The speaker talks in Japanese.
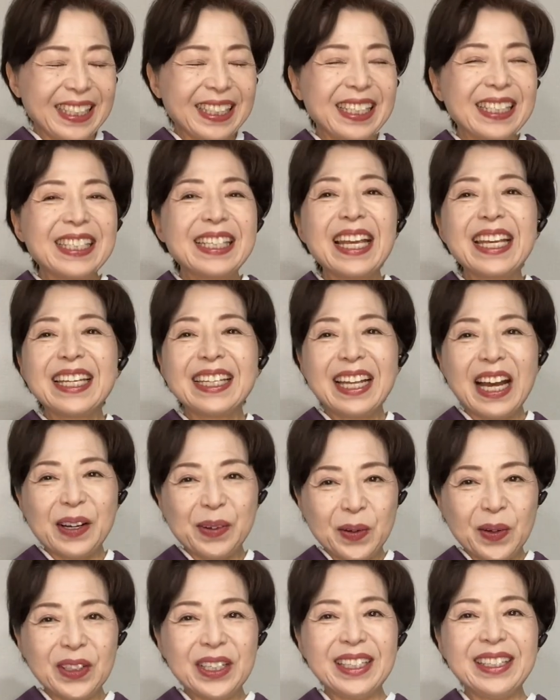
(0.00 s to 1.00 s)
素敵な
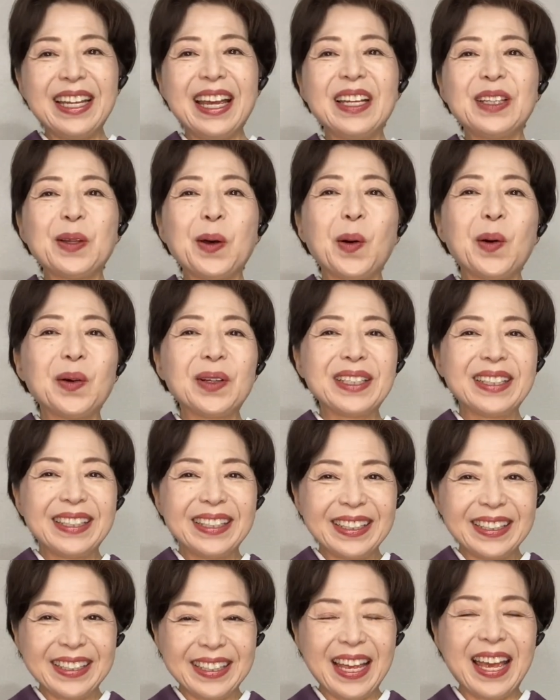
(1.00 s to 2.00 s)
コーディネート
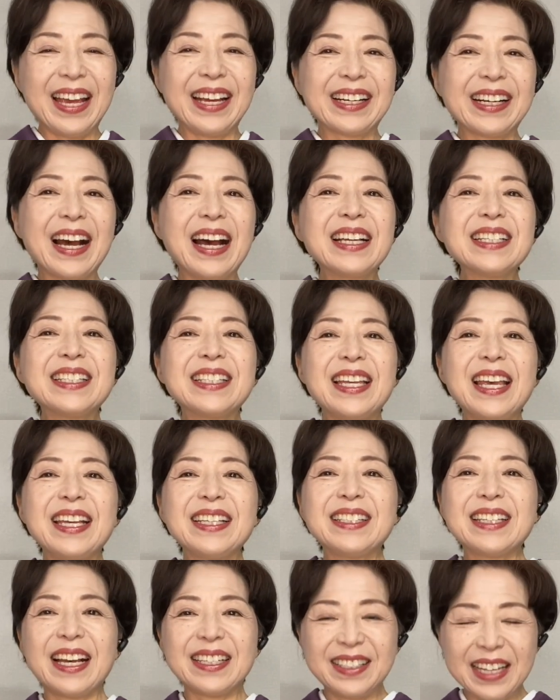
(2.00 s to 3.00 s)
で完成
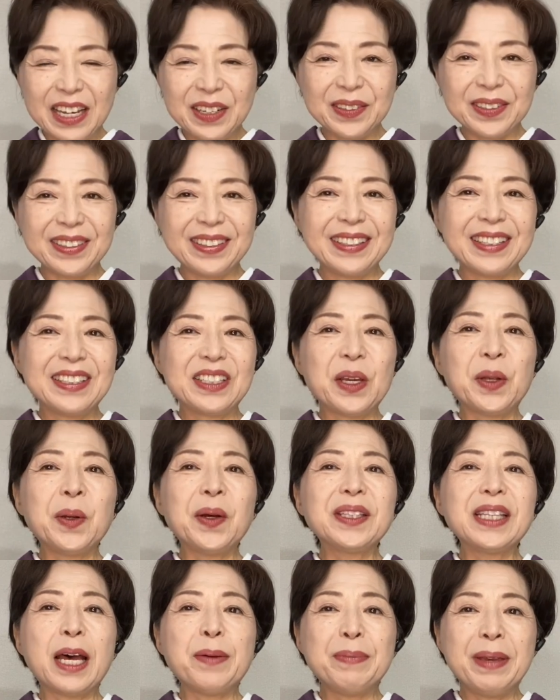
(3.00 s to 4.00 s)
させるその
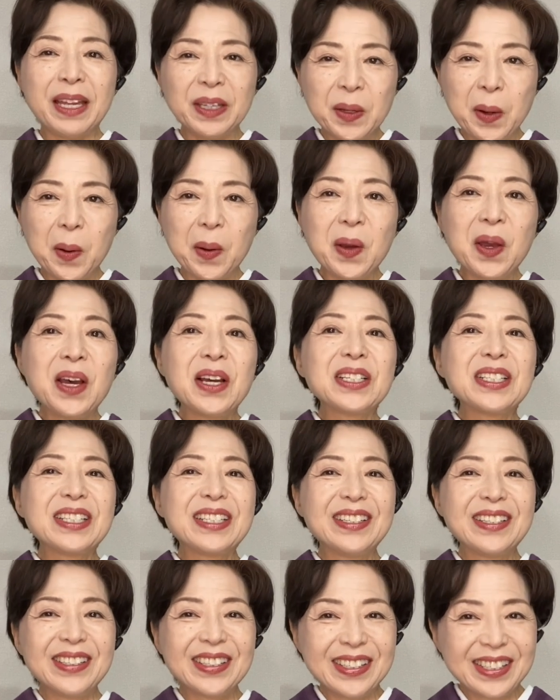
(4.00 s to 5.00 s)
ための
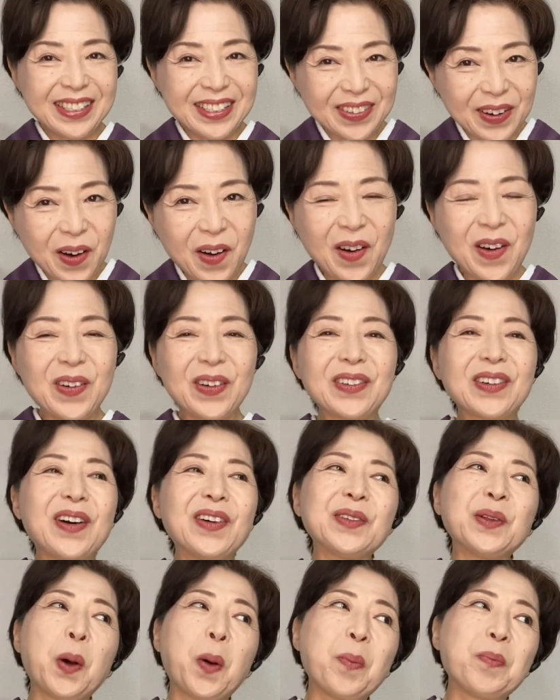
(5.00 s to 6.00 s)
術を
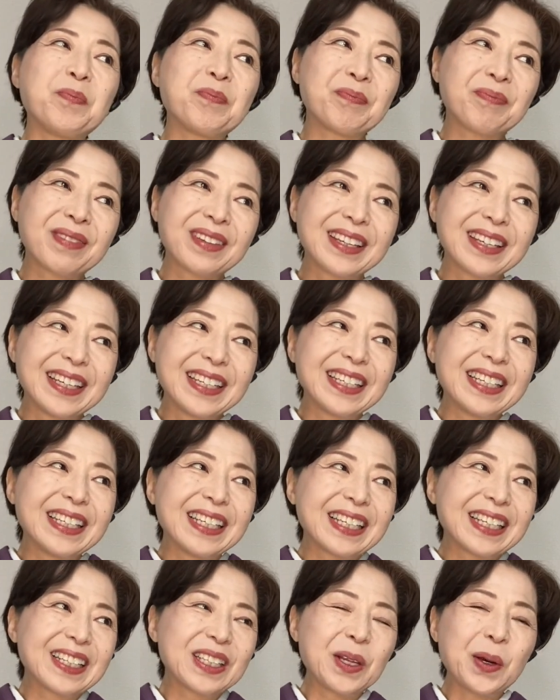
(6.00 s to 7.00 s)
この
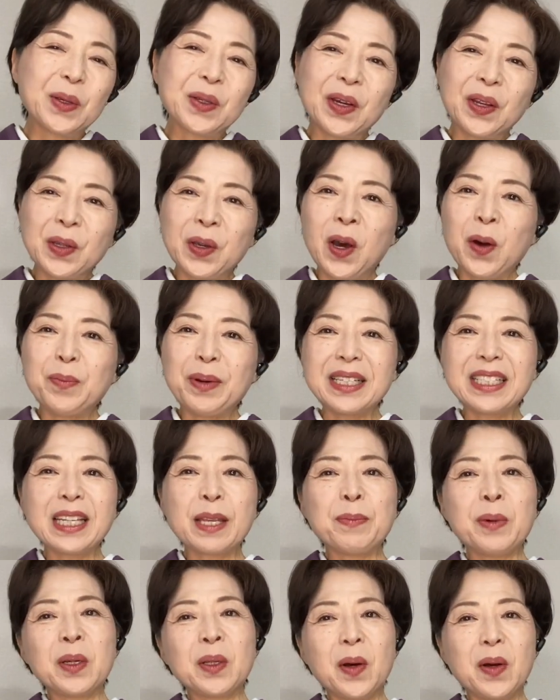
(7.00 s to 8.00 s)
東京日本橋
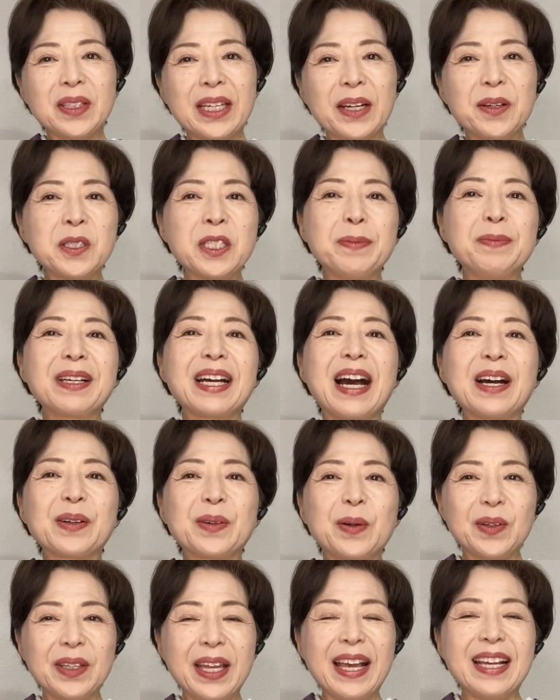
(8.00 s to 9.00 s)
着物を楽しむ学
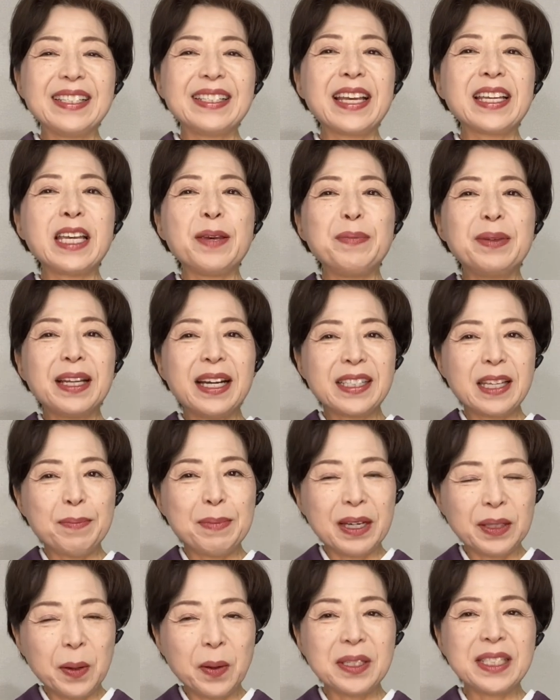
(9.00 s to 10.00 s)
でぜひ皆
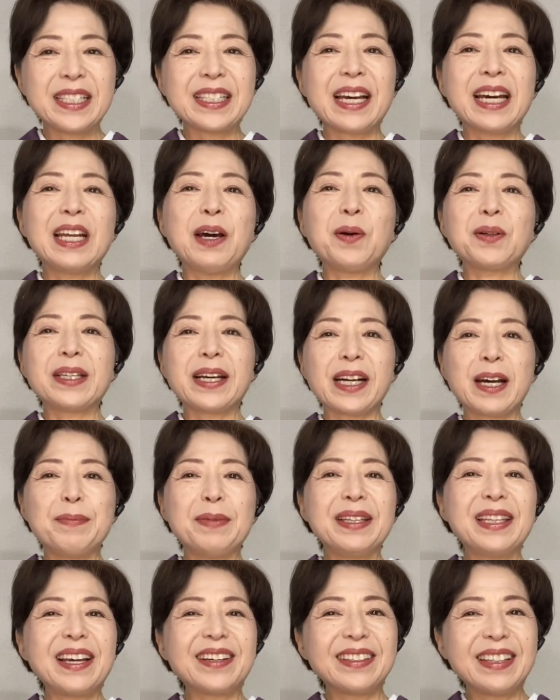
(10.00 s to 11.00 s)
様の力を高
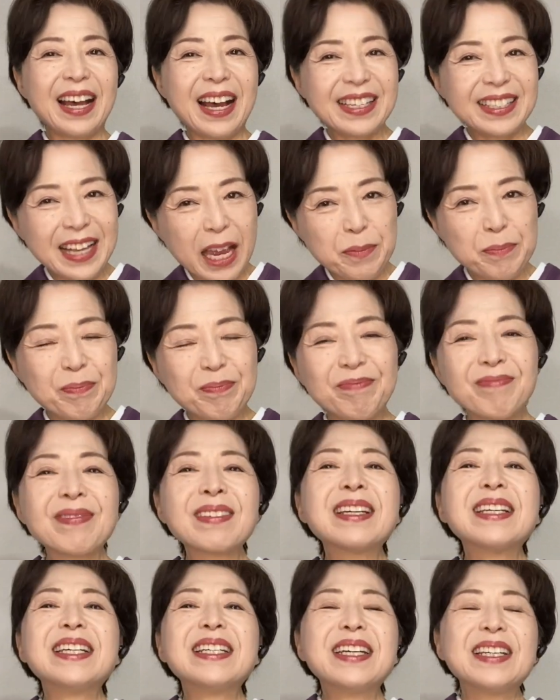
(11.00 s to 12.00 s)
めてください。
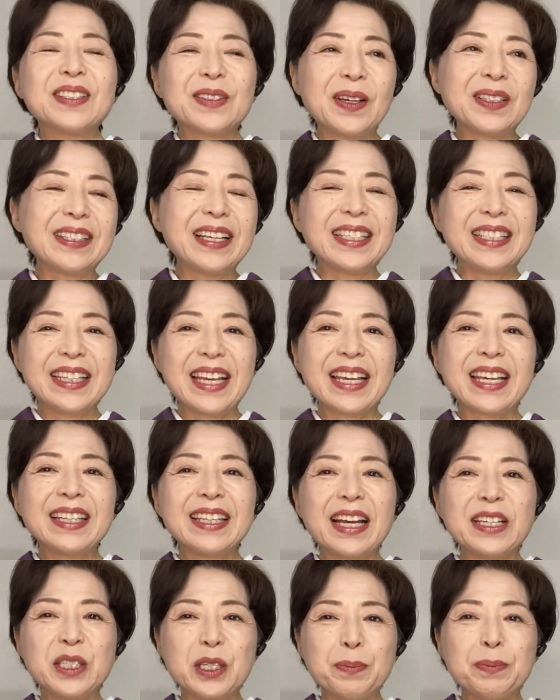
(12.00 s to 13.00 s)
そして素敵
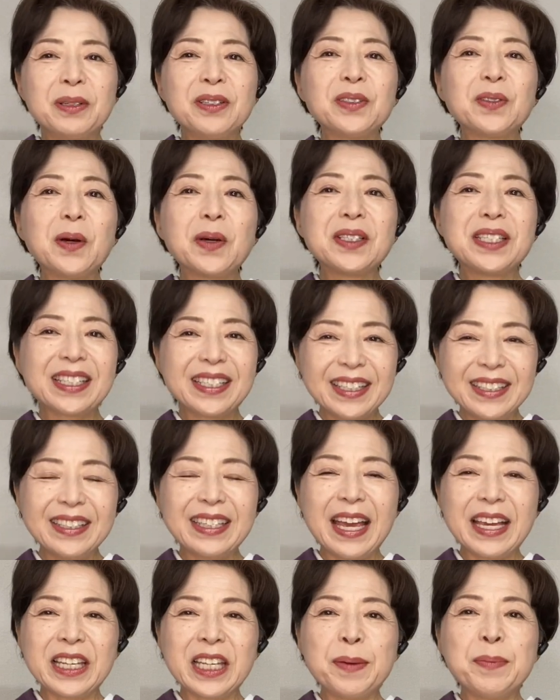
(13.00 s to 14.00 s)
な自分を作っ
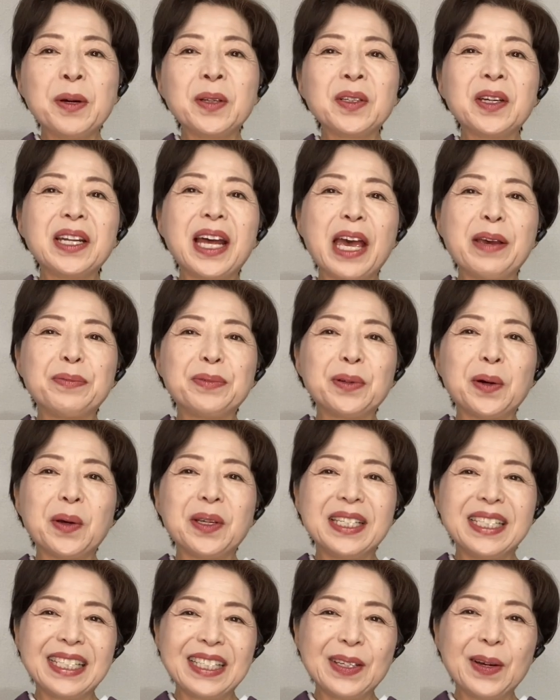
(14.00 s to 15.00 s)
て着物ライフを
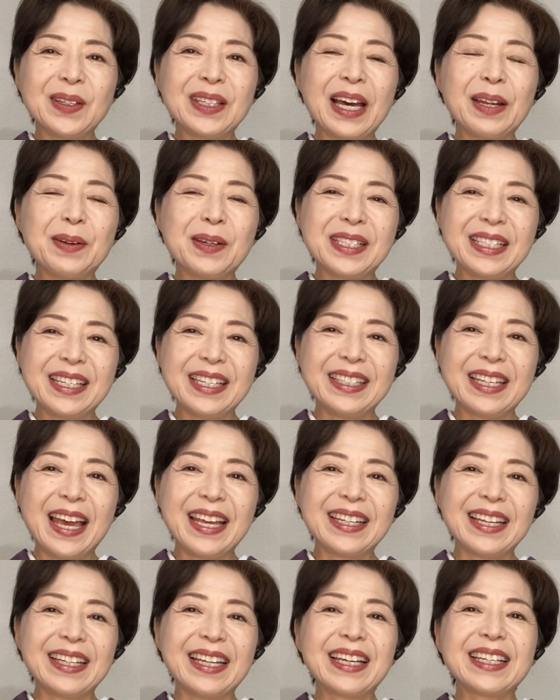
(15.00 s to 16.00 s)
一層楽しんで
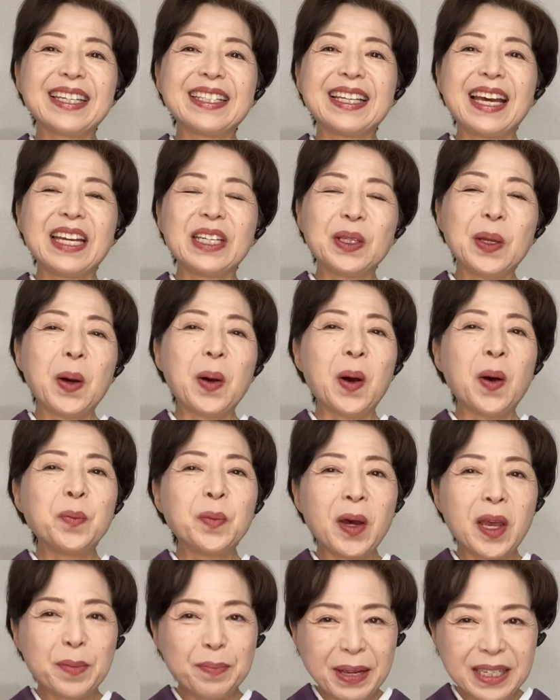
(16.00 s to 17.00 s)
いただきたいと
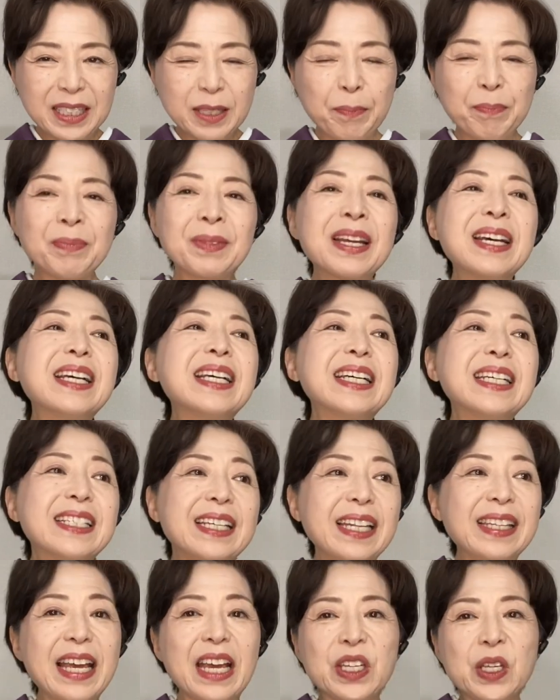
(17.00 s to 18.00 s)
思います。
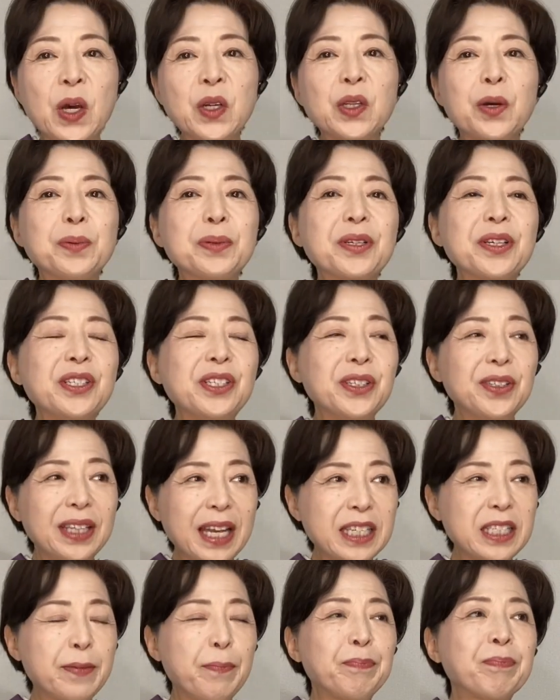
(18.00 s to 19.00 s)
さて、今日の復習
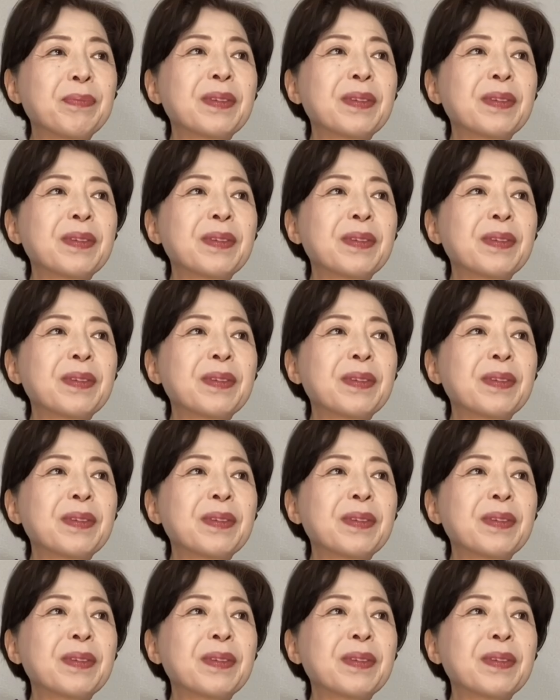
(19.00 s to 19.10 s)
です。